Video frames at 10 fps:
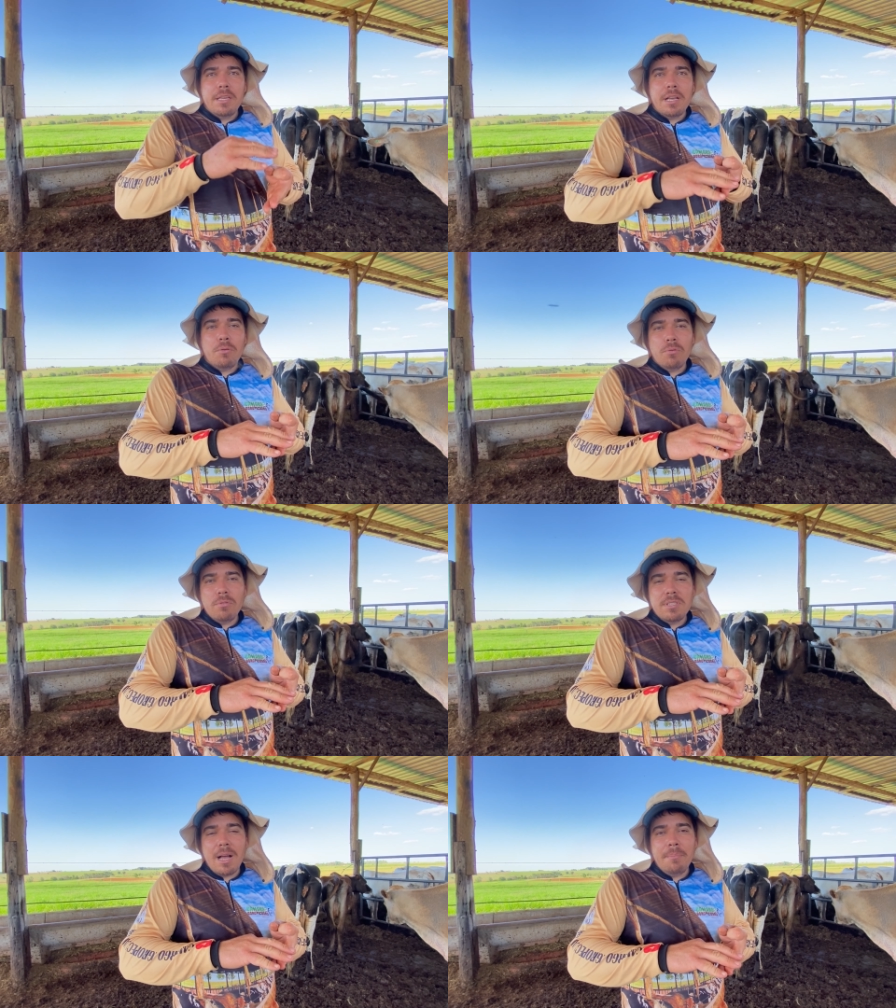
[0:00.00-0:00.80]
E o
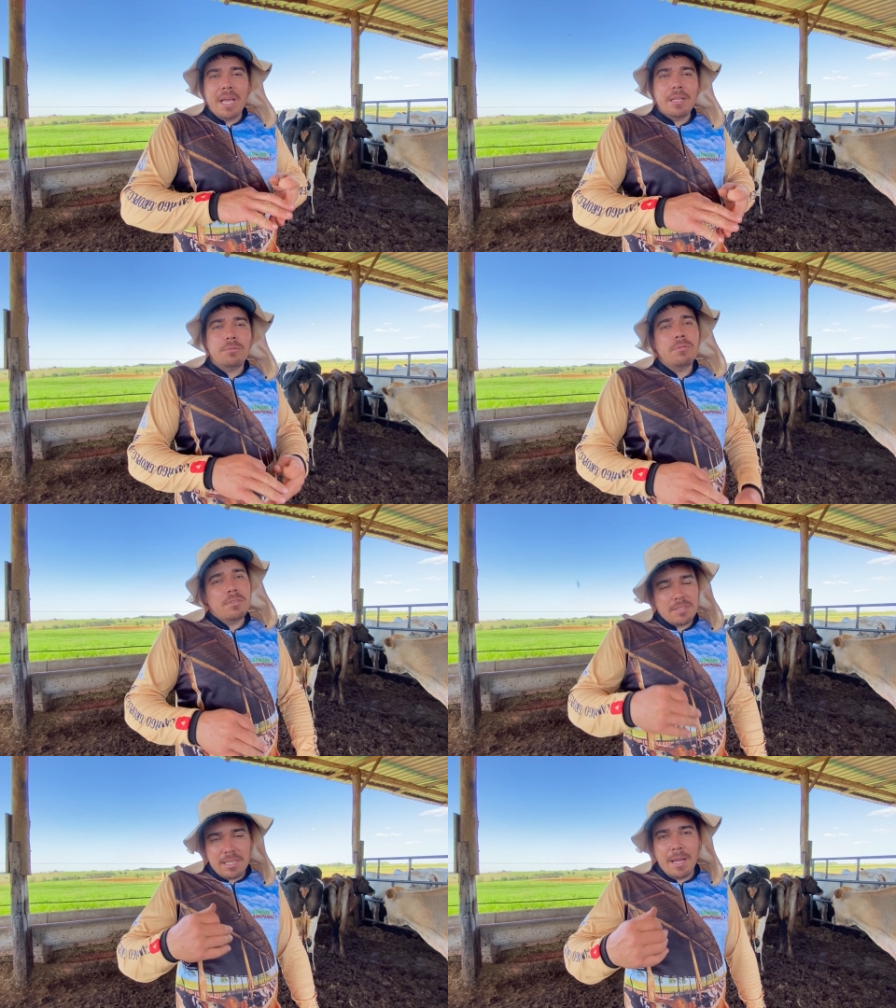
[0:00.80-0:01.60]
cruzamento
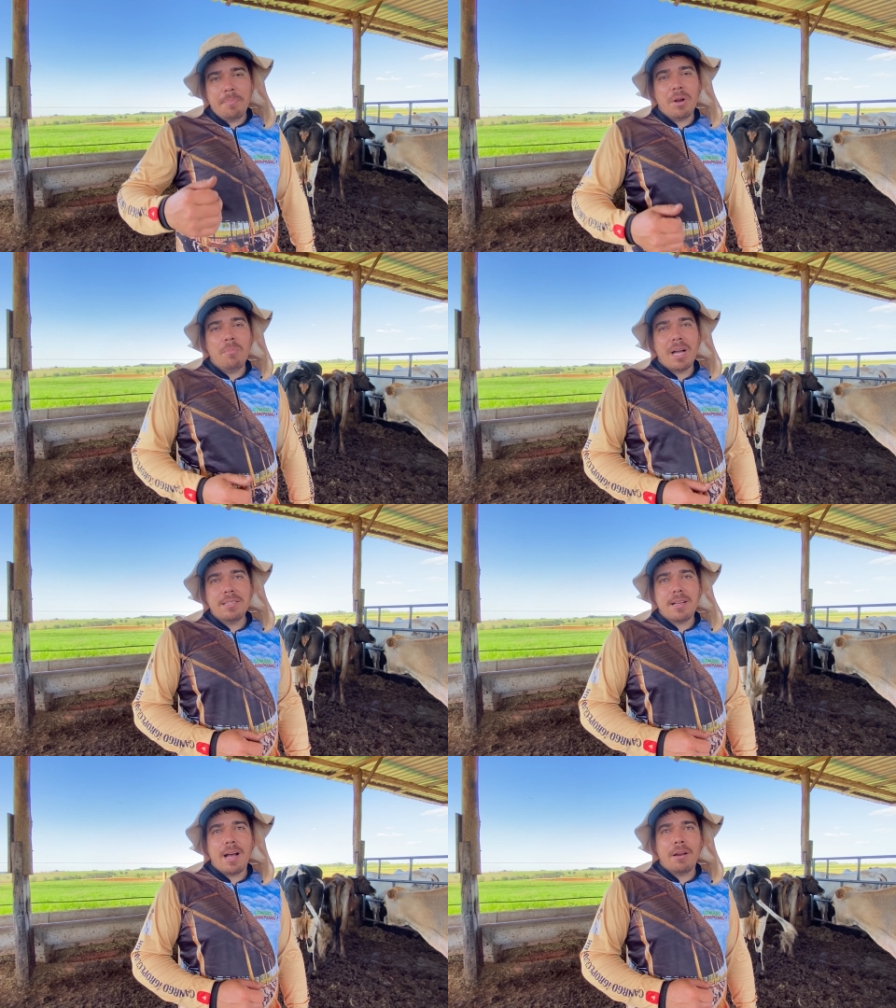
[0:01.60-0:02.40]
sempre é o
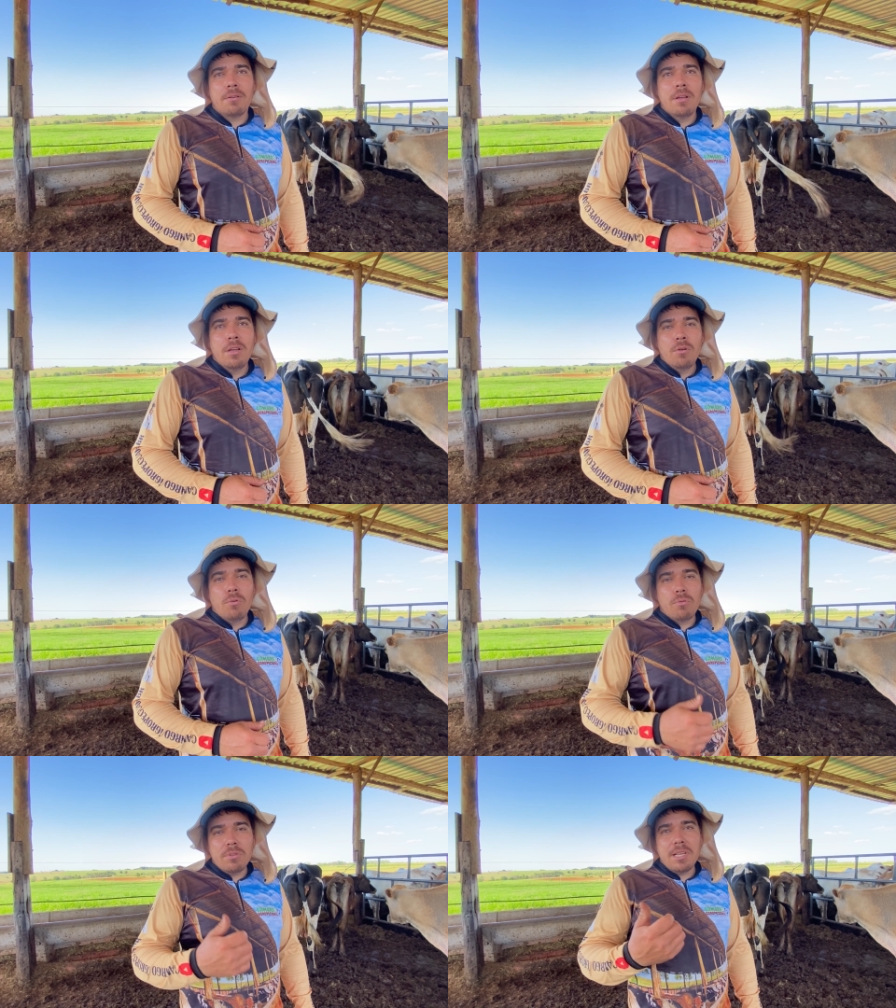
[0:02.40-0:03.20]
mais caro.
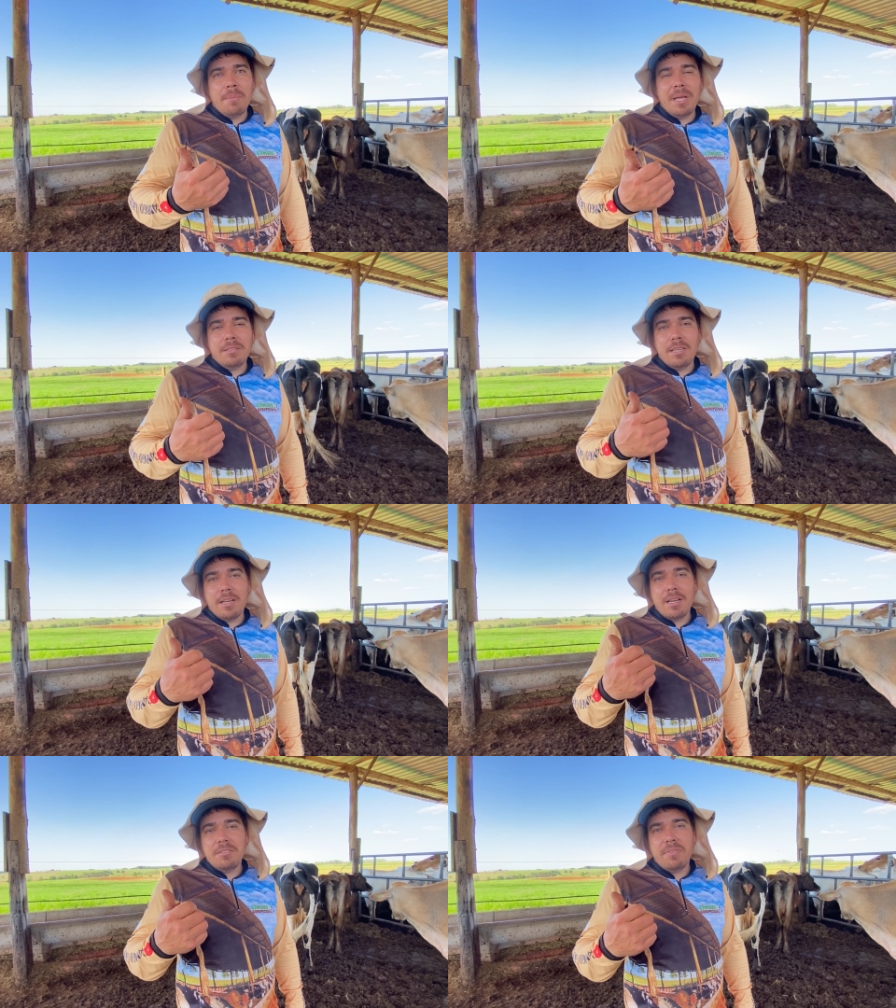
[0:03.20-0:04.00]
O cruzamento, o que,
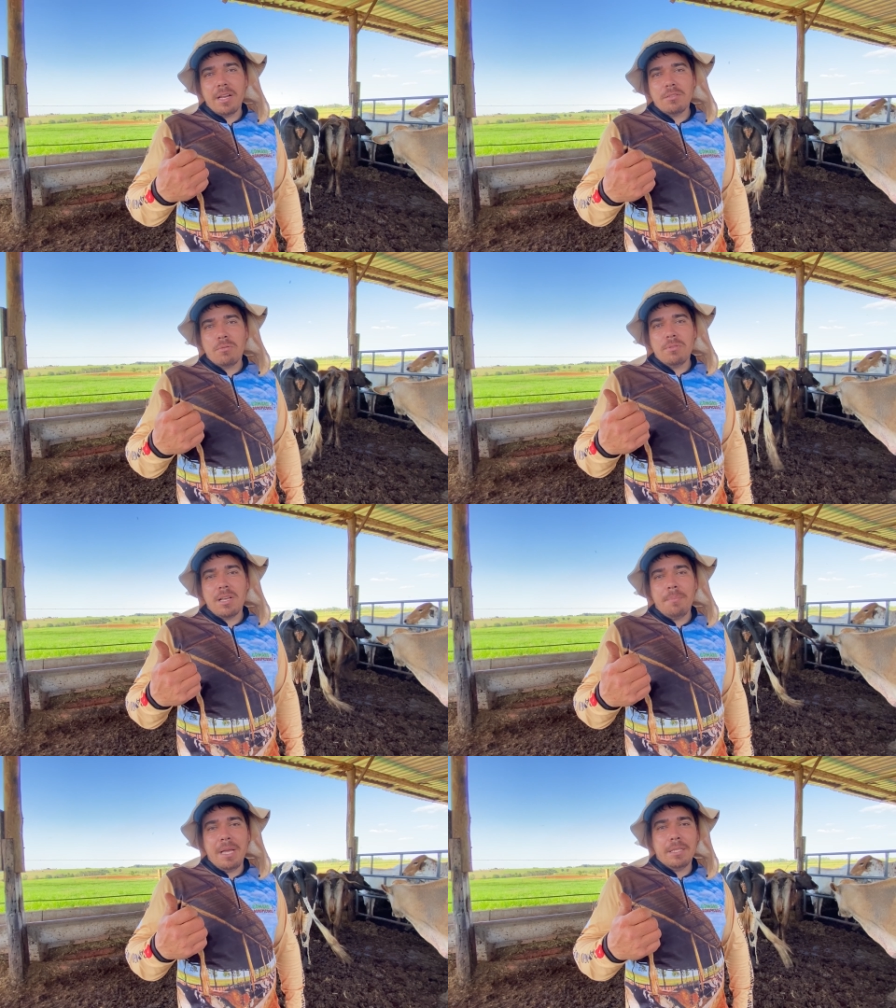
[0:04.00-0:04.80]
que é a diferença do
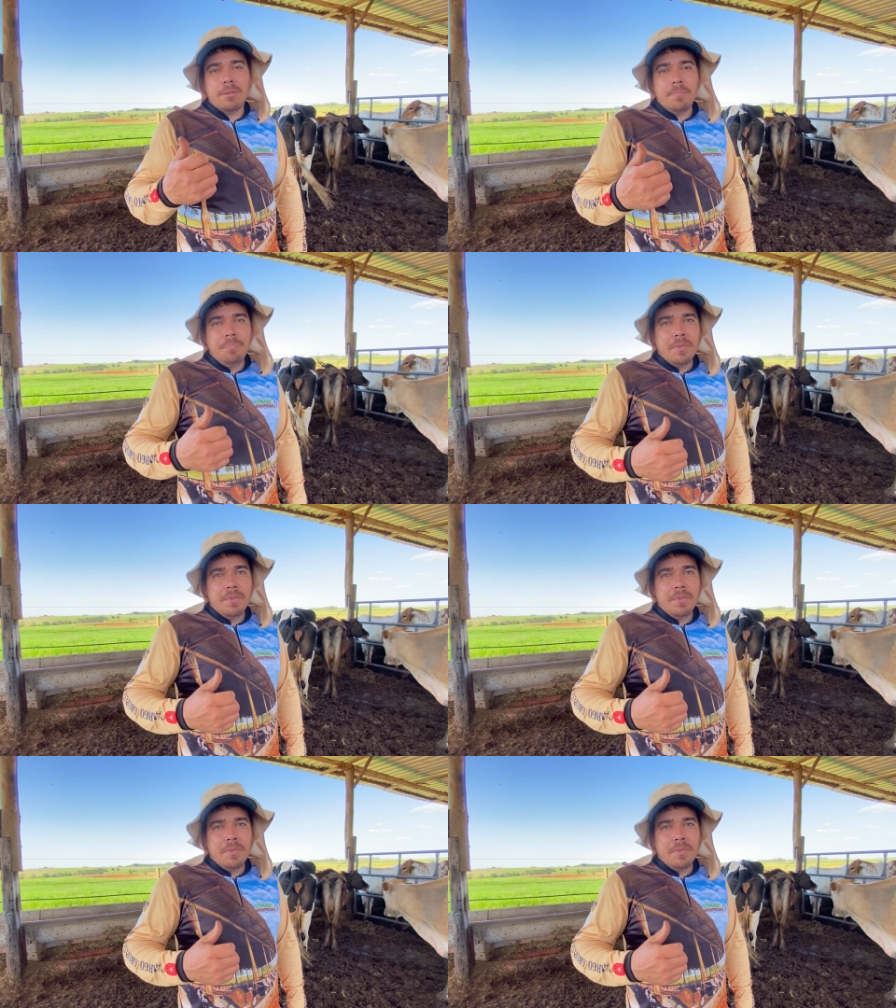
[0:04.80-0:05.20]
cruzamento?